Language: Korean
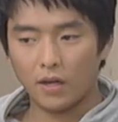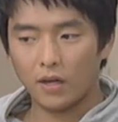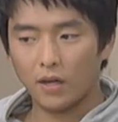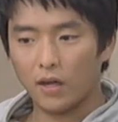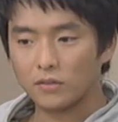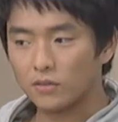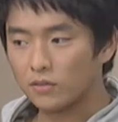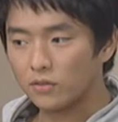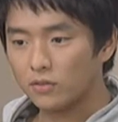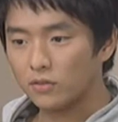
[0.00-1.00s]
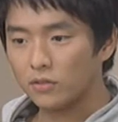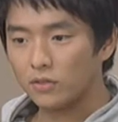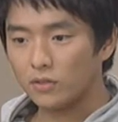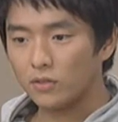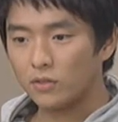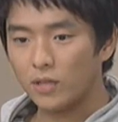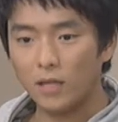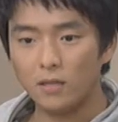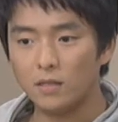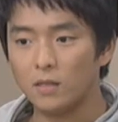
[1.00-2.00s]
아 저,
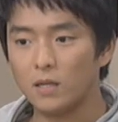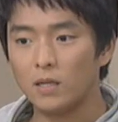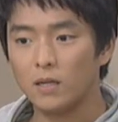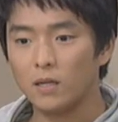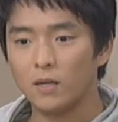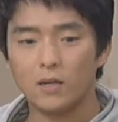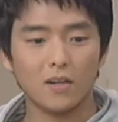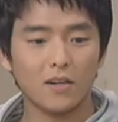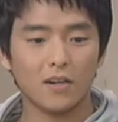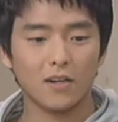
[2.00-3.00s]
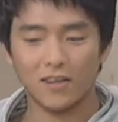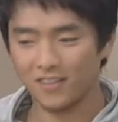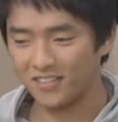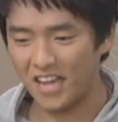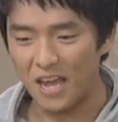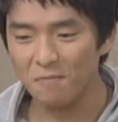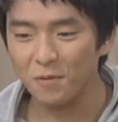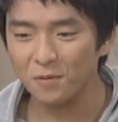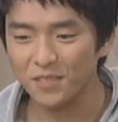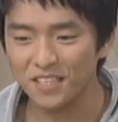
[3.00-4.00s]
내일
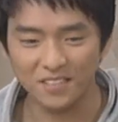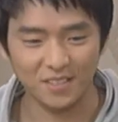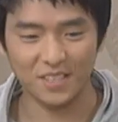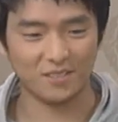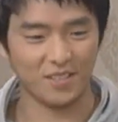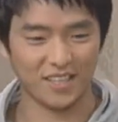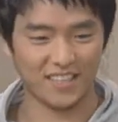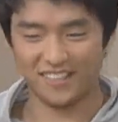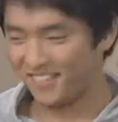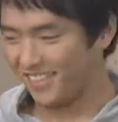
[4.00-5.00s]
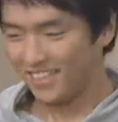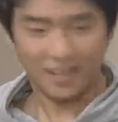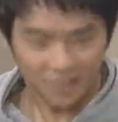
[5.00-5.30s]
A4 용지에 있어서 제출할게요. 그럼 안녕히